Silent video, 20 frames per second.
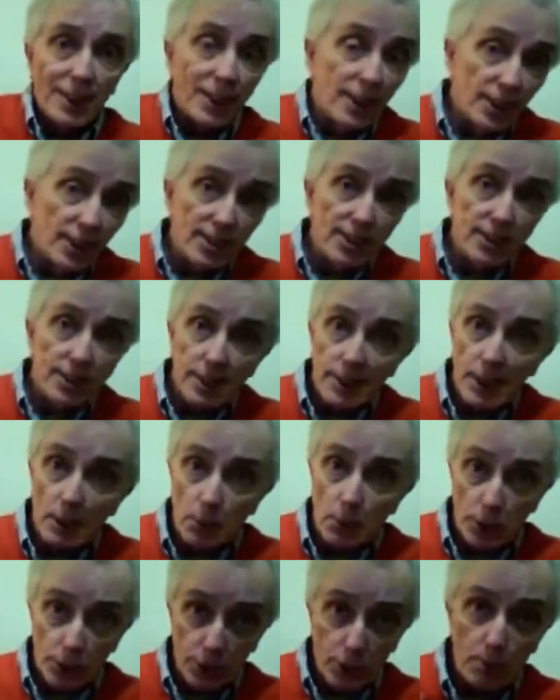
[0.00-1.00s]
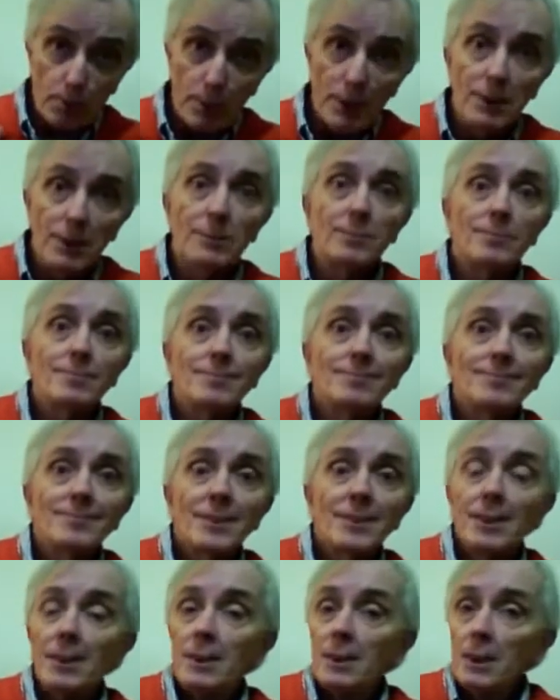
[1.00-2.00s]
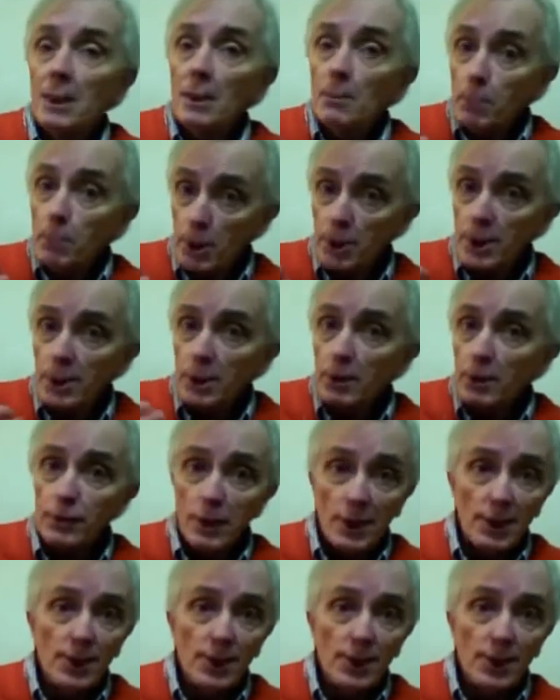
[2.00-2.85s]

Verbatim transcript: que necesitamos ropa porque nos